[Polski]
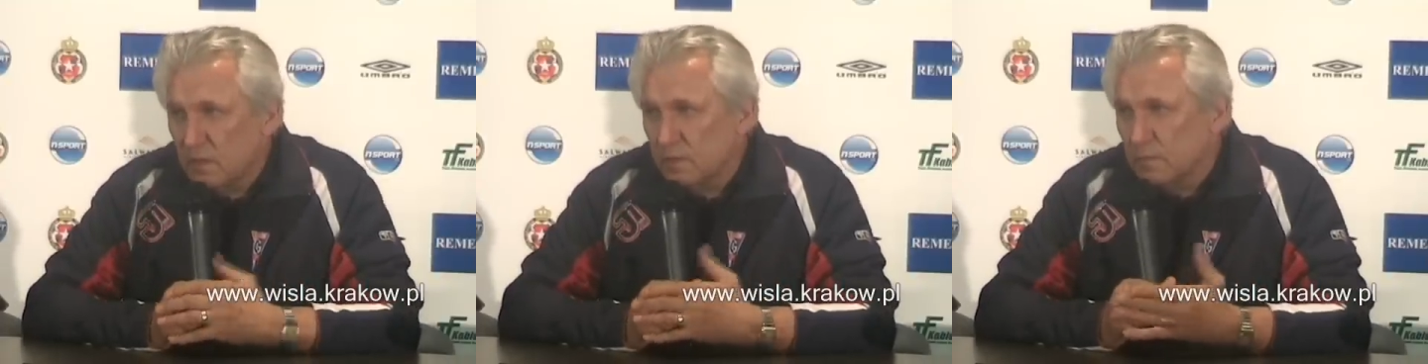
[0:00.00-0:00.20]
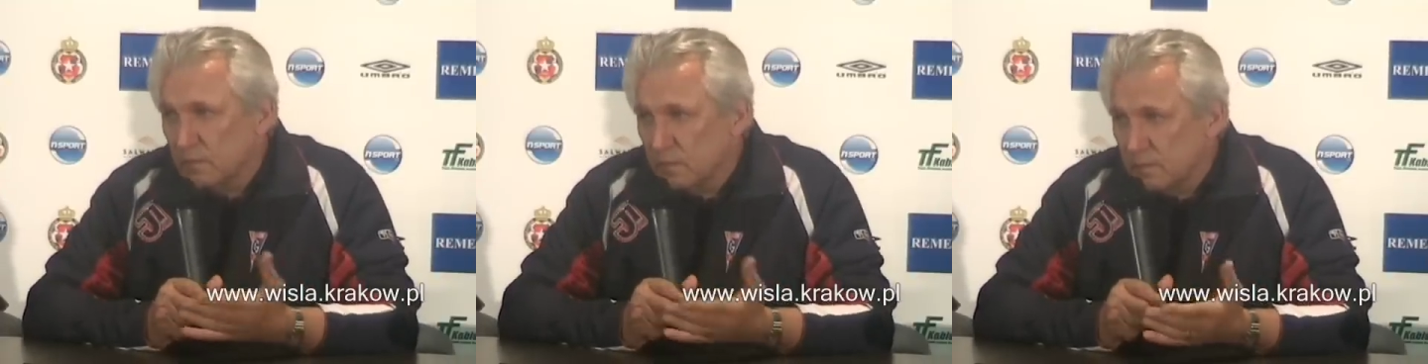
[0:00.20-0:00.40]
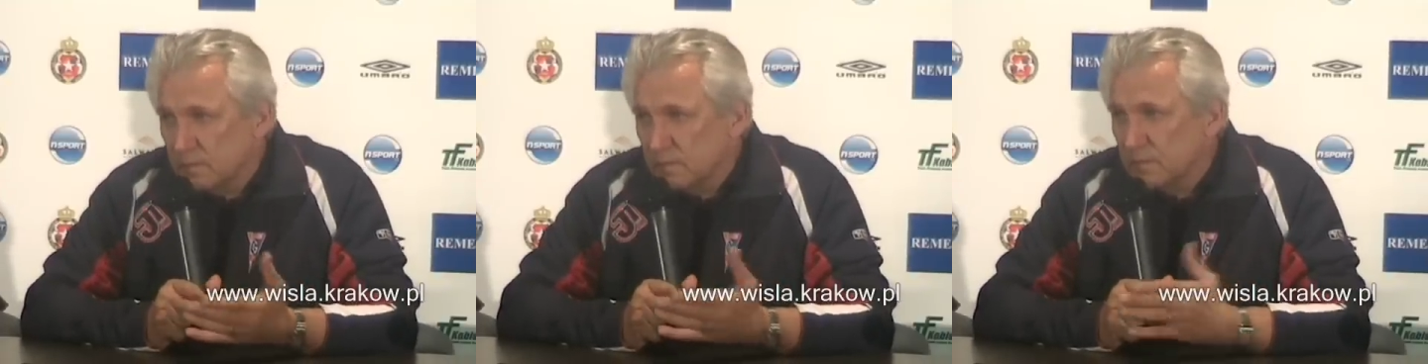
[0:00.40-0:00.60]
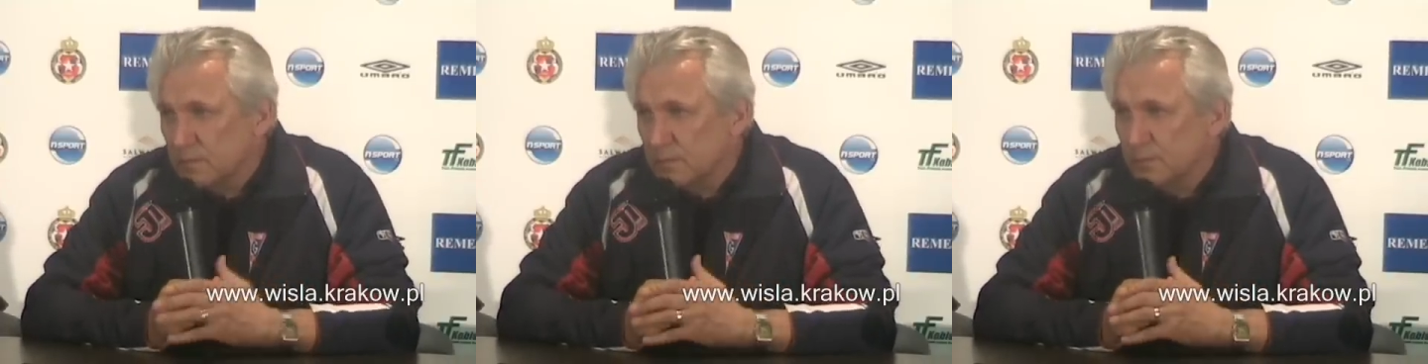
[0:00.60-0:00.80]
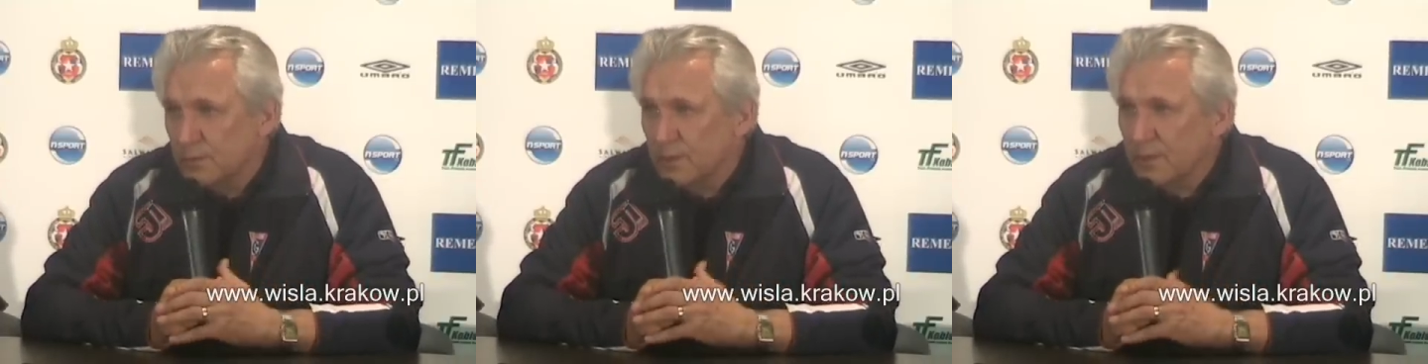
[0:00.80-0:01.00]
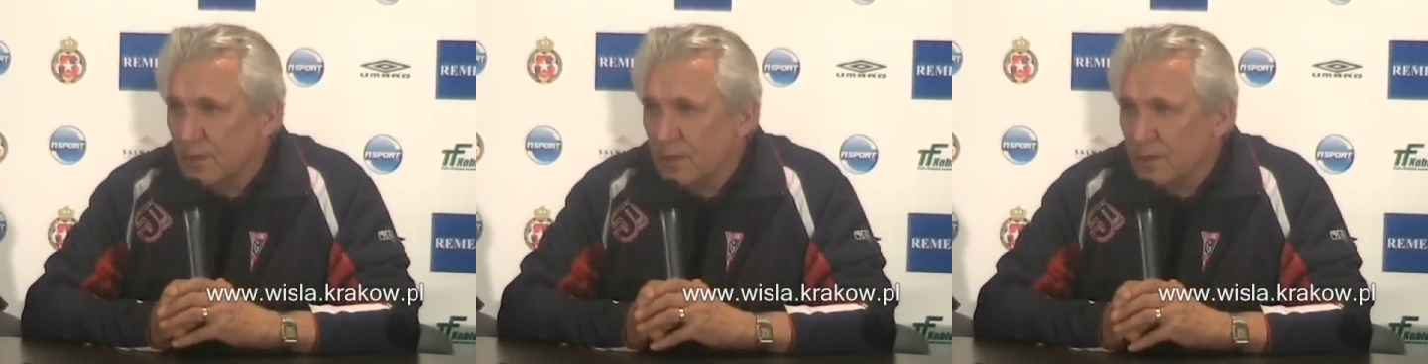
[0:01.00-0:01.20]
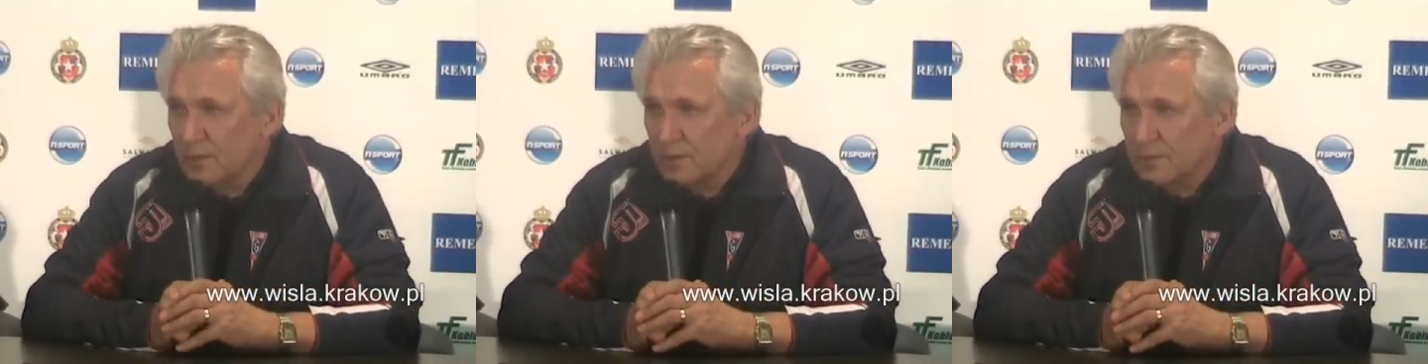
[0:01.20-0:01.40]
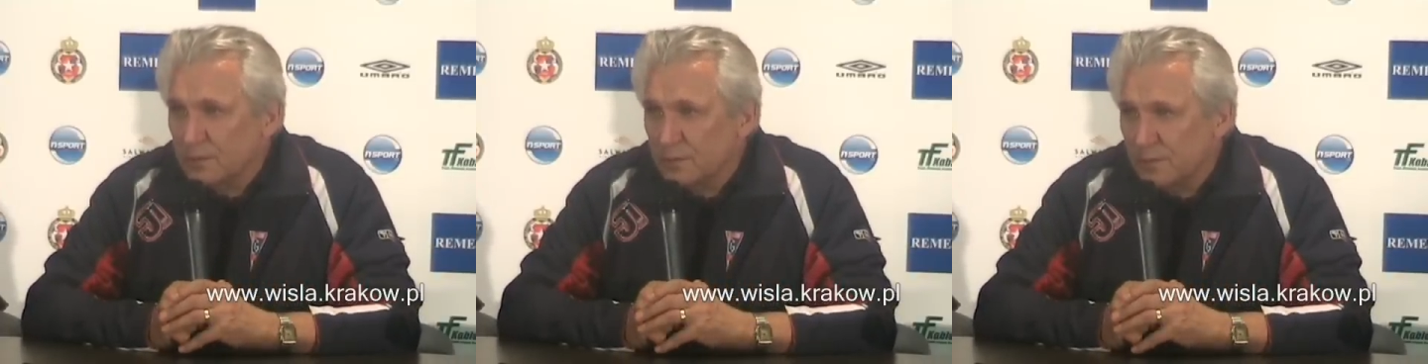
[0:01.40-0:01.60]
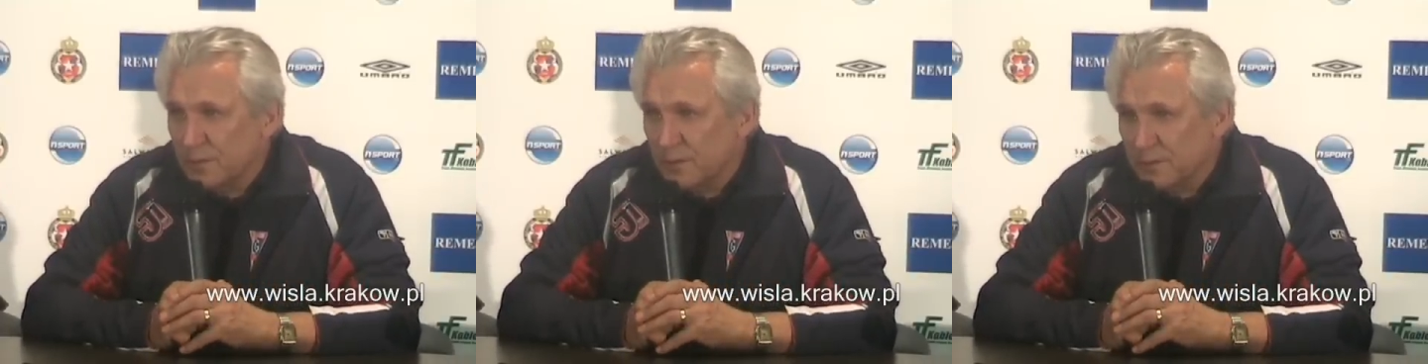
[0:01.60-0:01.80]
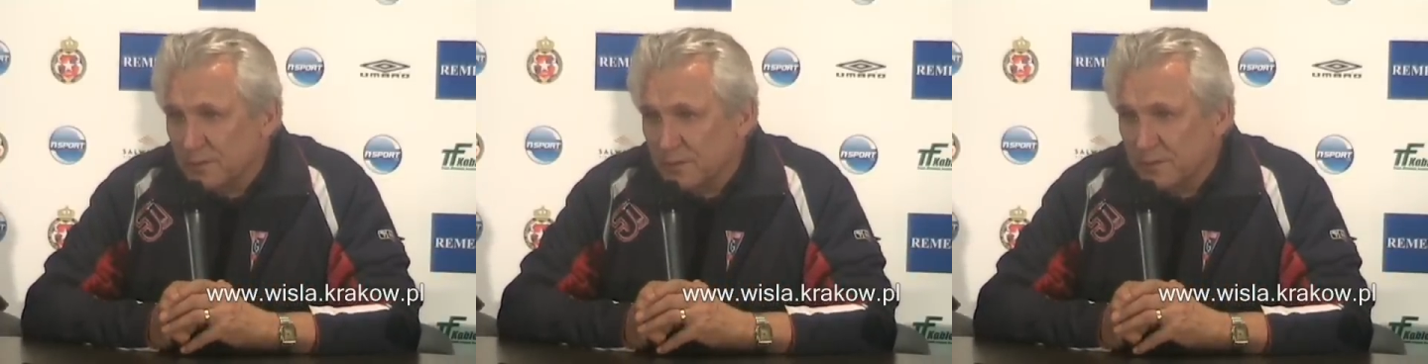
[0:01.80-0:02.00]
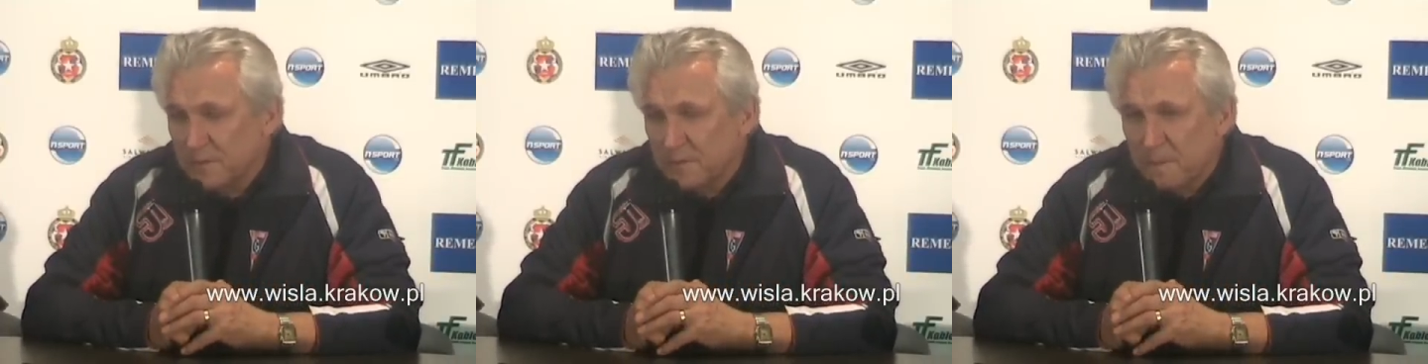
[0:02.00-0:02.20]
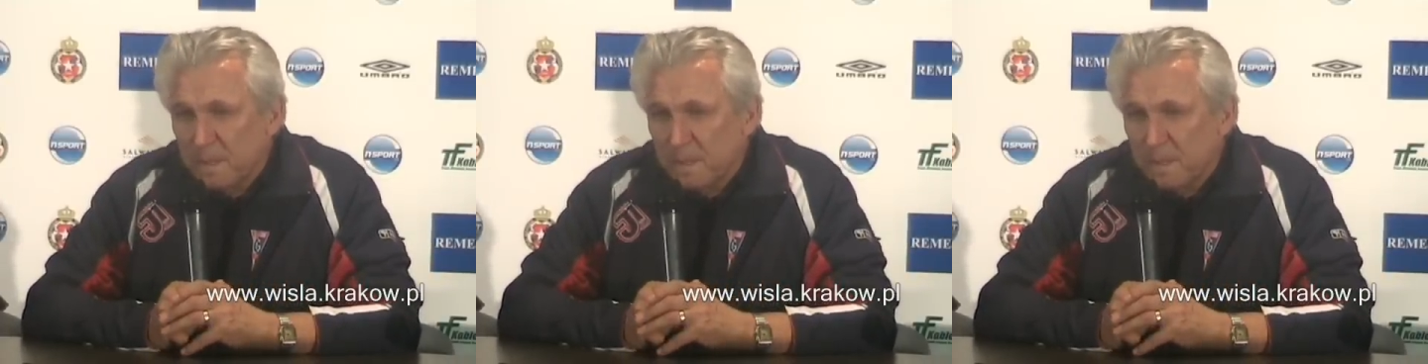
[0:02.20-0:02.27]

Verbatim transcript: albo rzuty karne są, także